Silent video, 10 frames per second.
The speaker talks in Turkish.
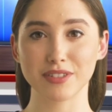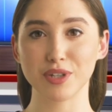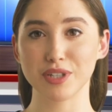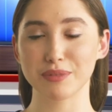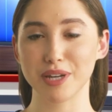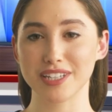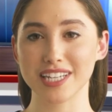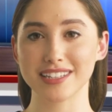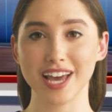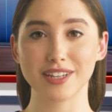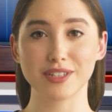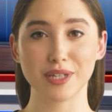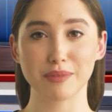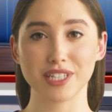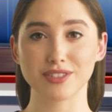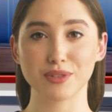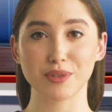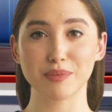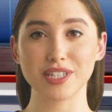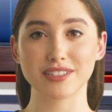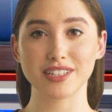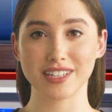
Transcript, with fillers: Yürütme ve İdare Bölümünün Cumhurbaşkanı